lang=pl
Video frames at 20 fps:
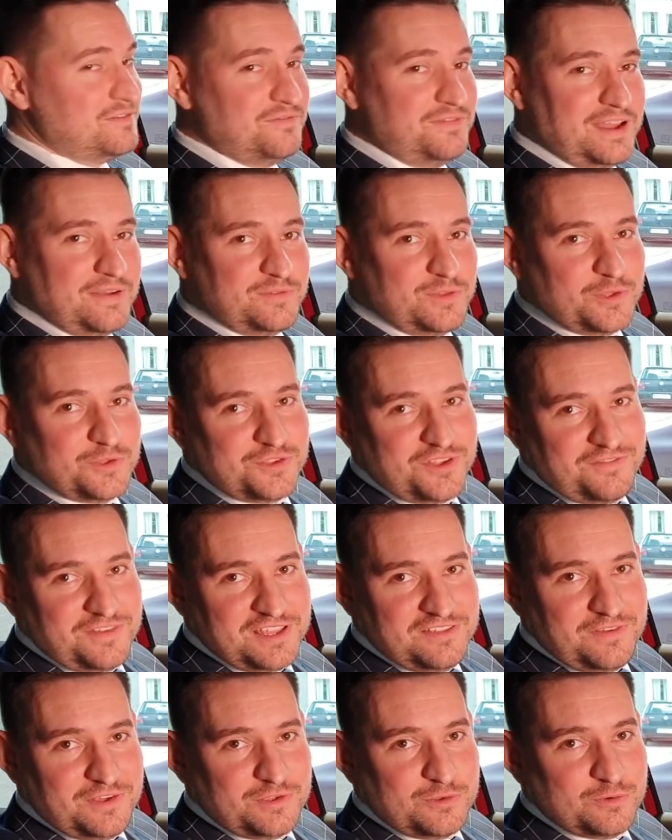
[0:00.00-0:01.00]
Wewnątrz
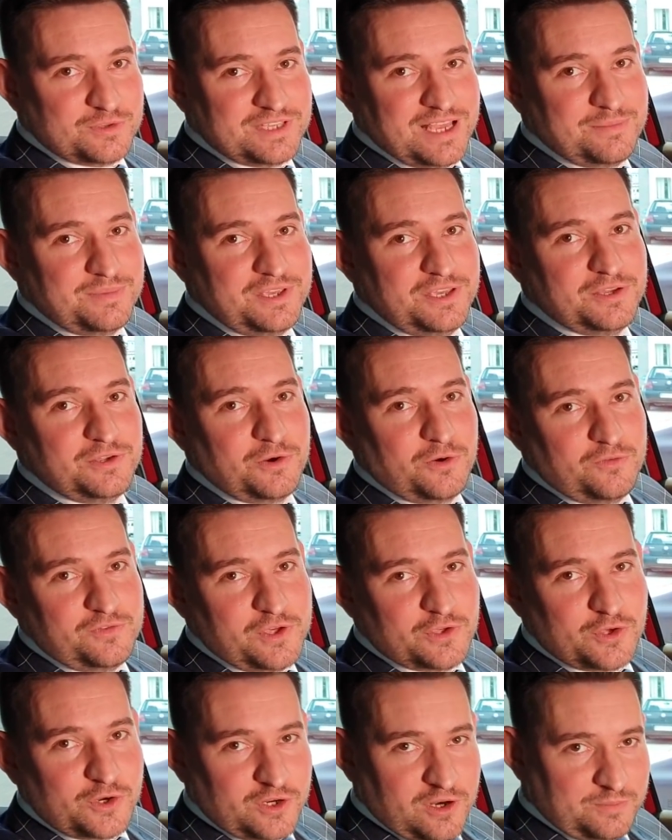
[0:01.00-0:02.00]
nowej 208
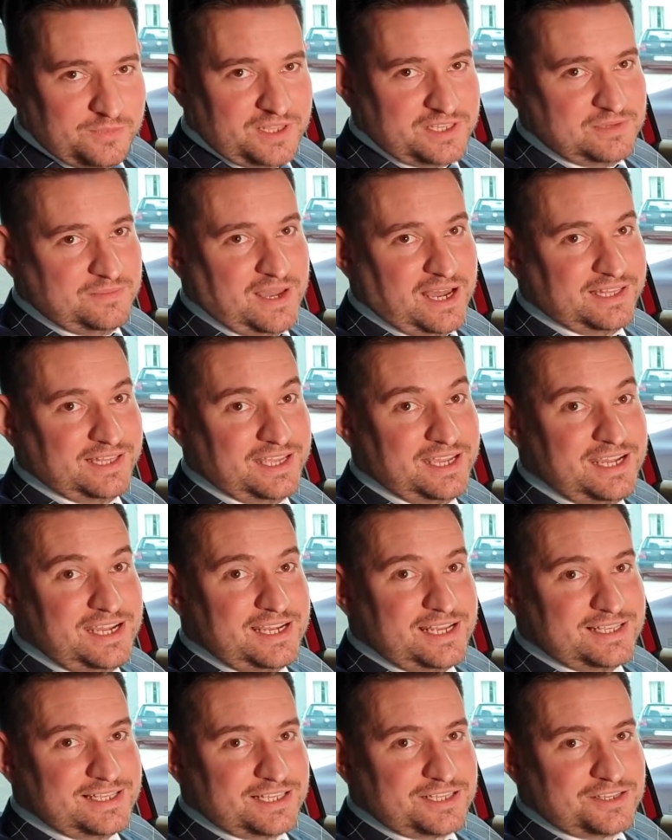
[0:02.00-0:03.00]
również ogromne zmiany.
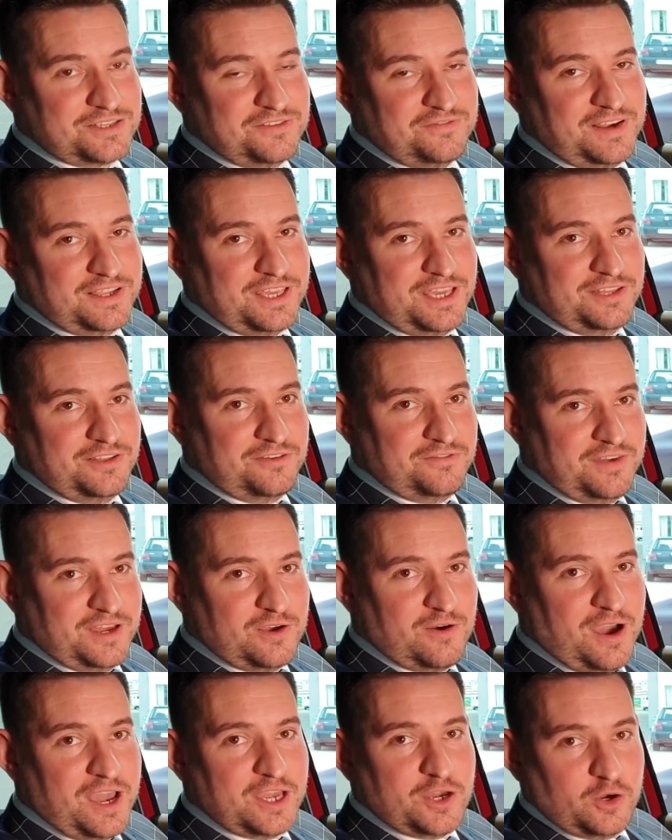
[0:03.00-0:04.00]
Zastosowanie
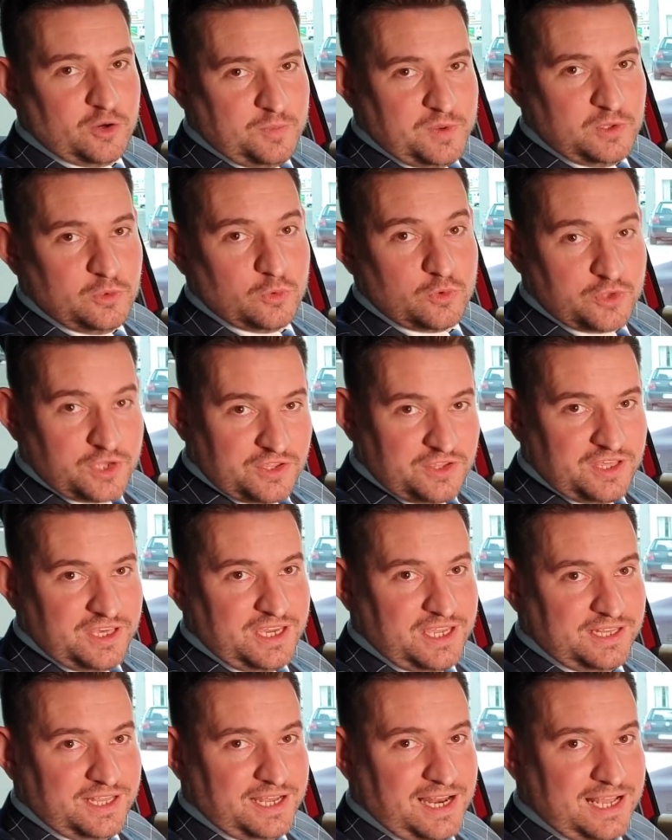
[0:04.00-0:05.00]
nowego iCockpitu trzeciej
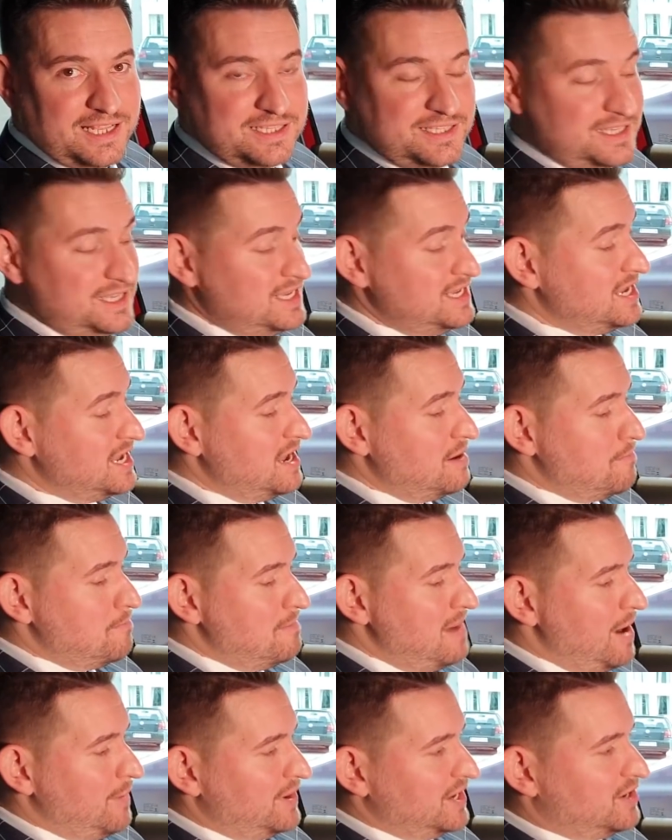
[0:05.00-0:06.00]
generacji,
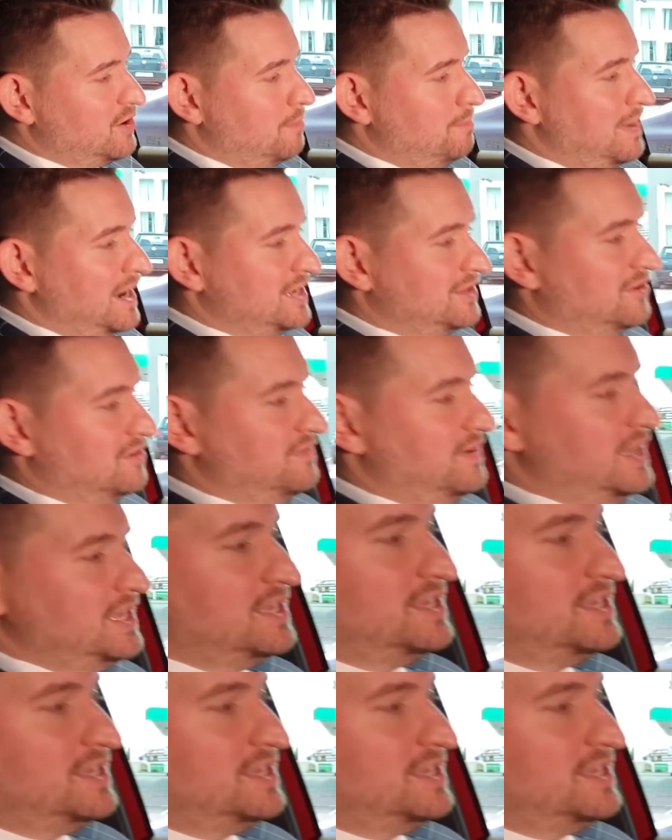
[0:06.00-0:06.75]
małej kompaktowej